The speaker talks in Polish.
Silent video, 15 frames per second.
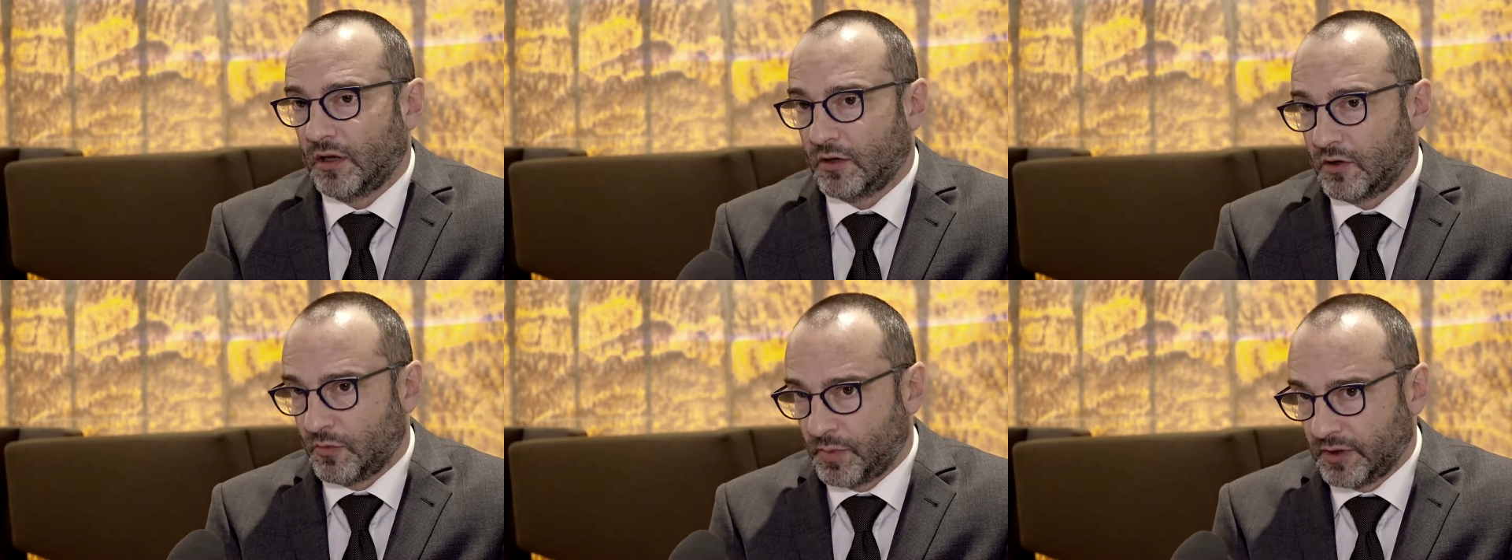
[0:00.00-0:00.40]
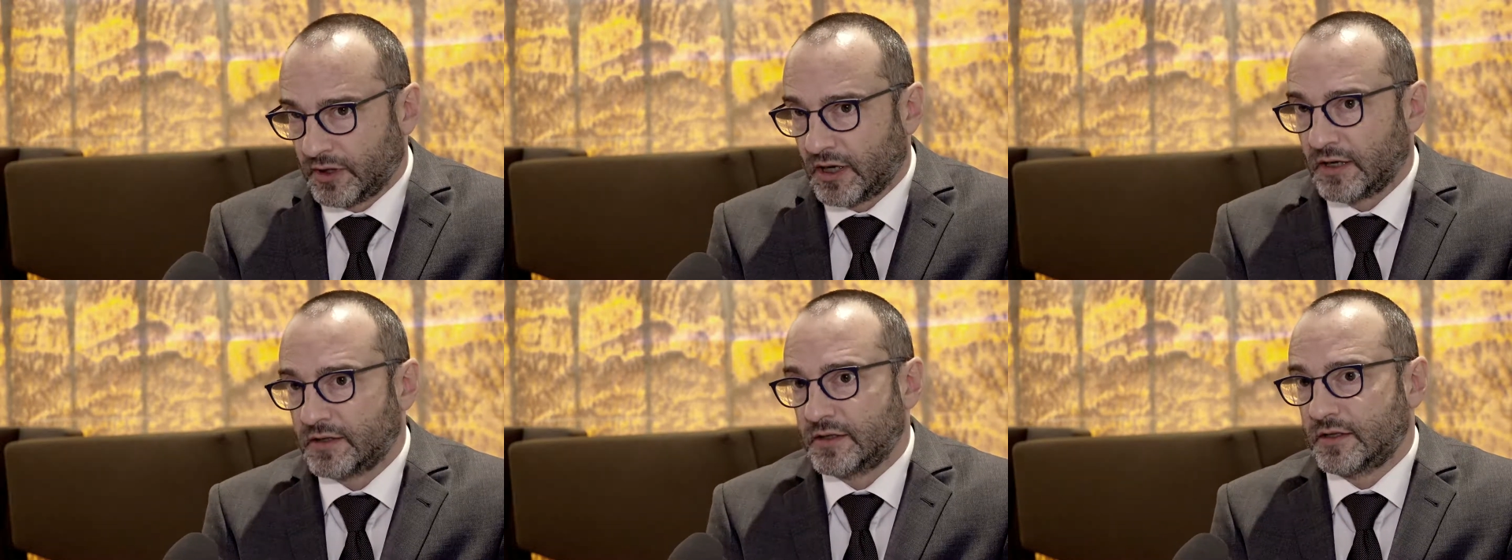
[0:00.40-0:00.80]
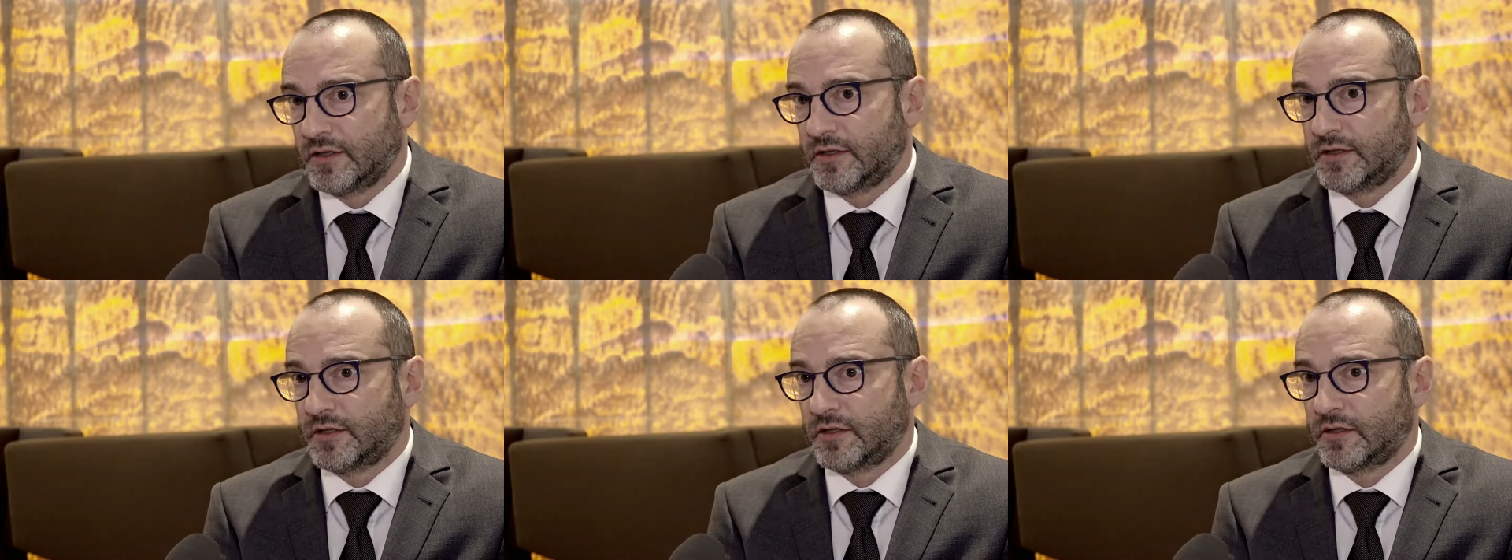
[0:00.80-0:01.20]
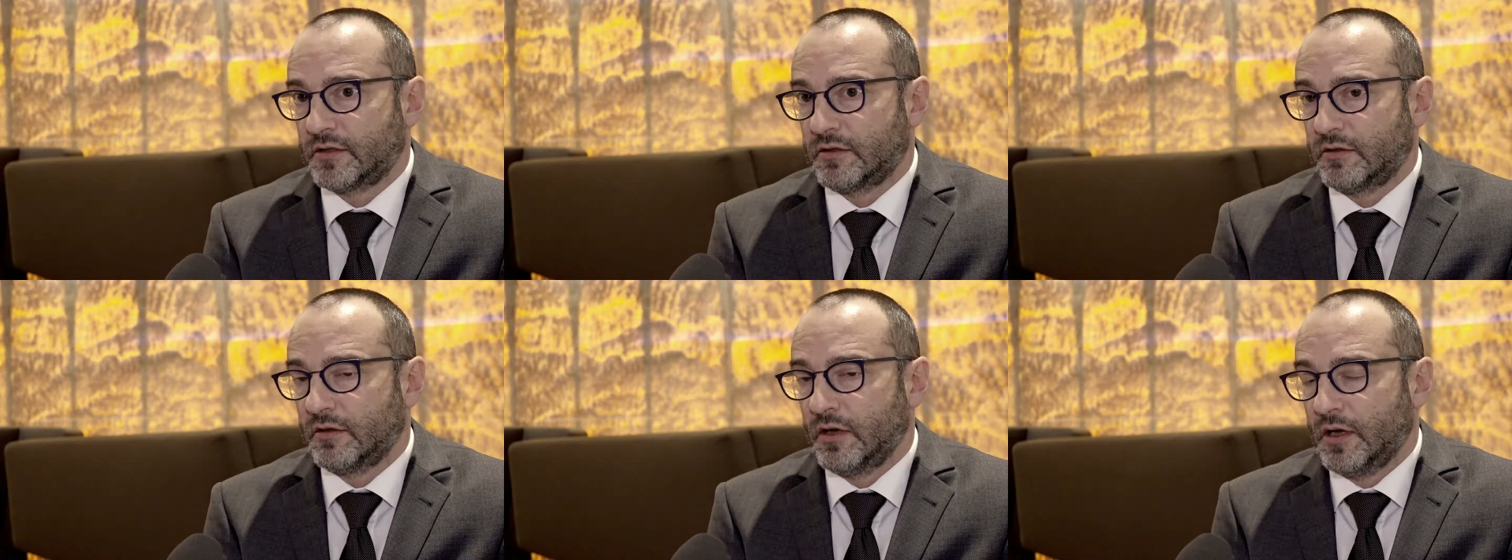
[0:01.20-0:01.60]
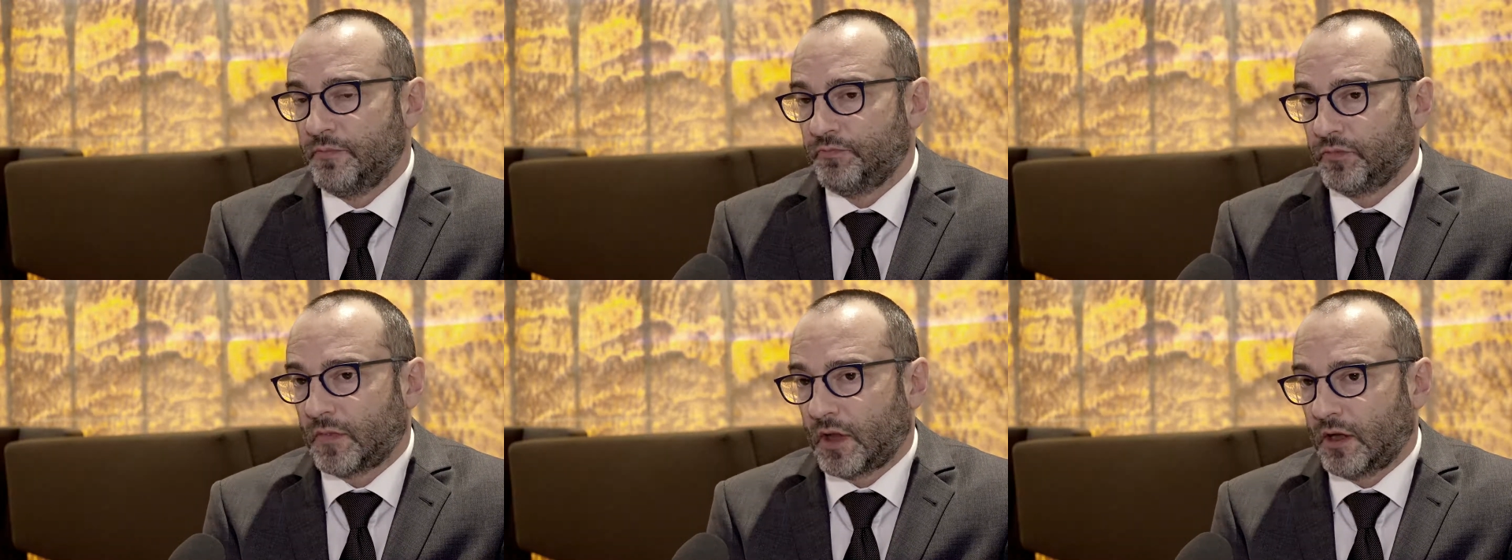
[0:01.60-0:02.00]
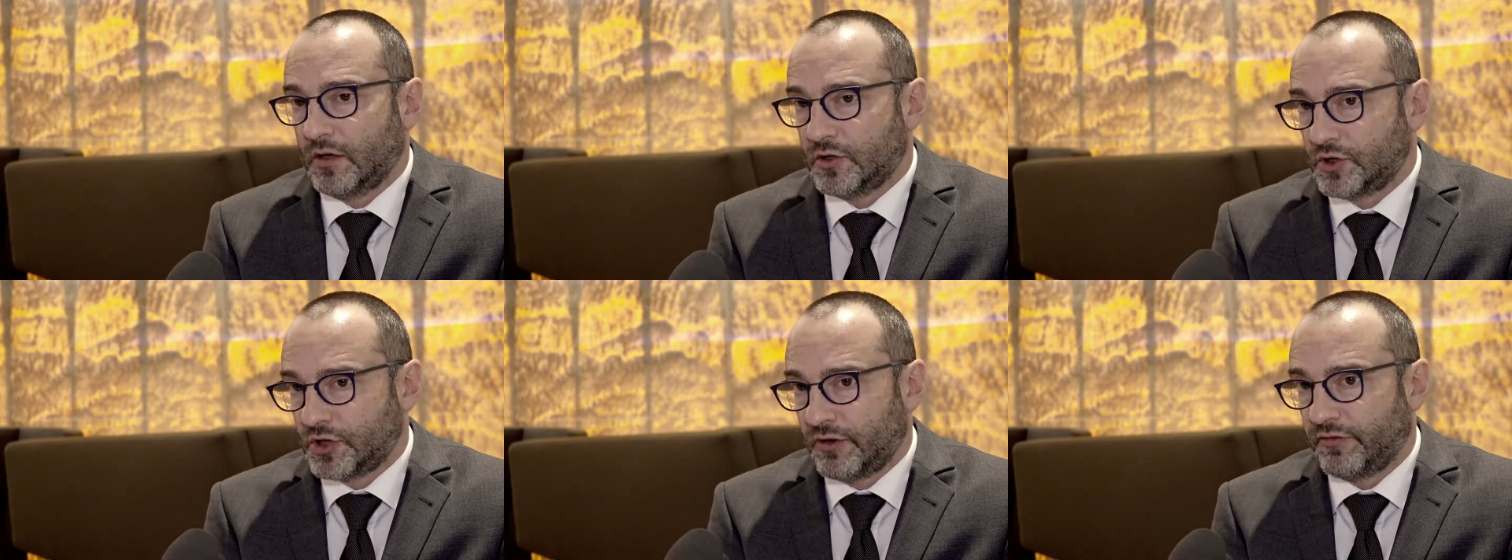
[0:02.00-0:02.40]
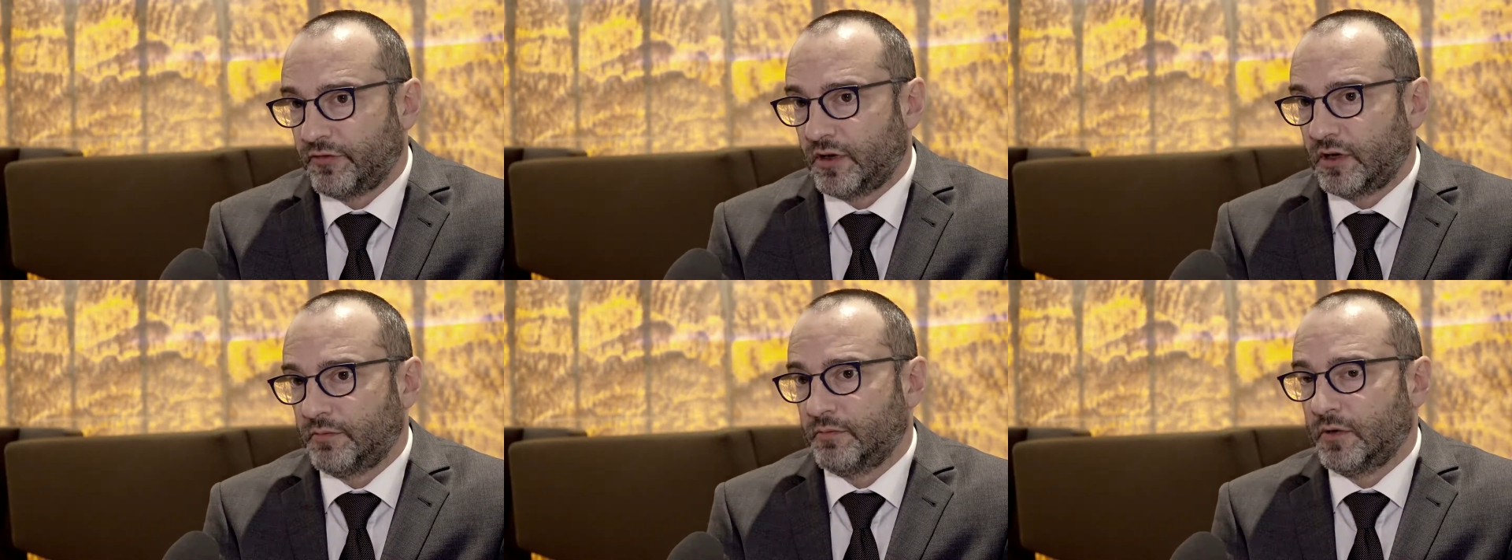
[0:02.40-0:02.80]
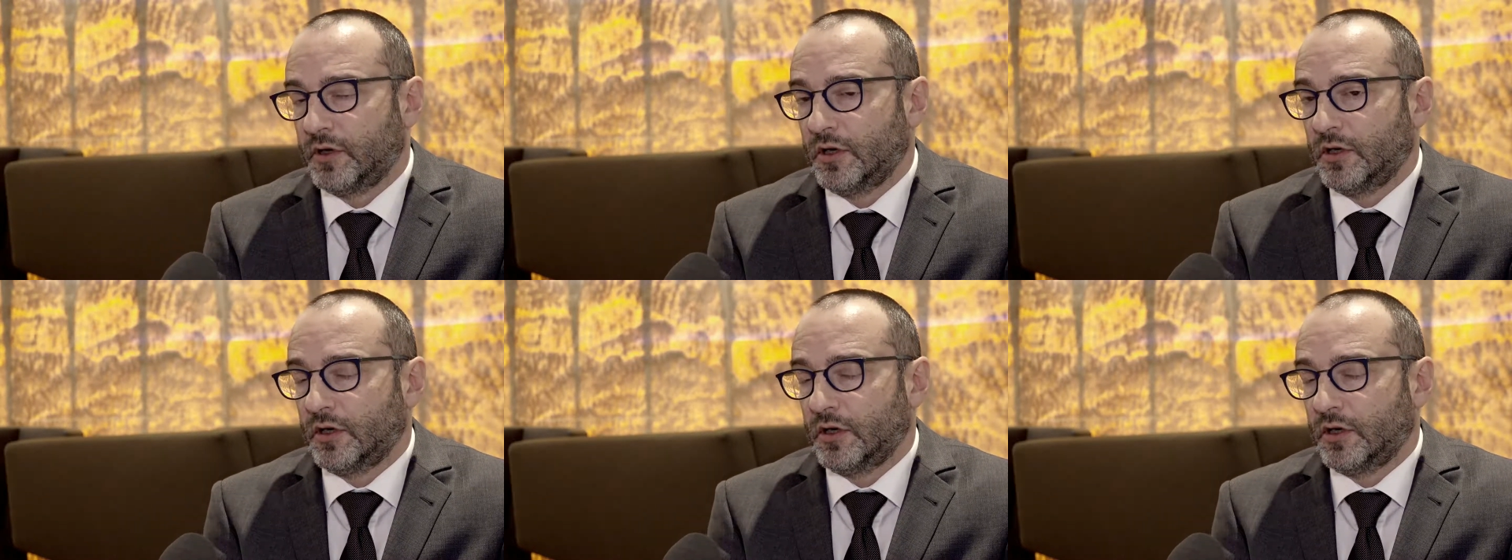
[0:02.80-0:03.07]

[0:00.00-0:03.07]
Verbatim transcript: Kopenhadze z szefem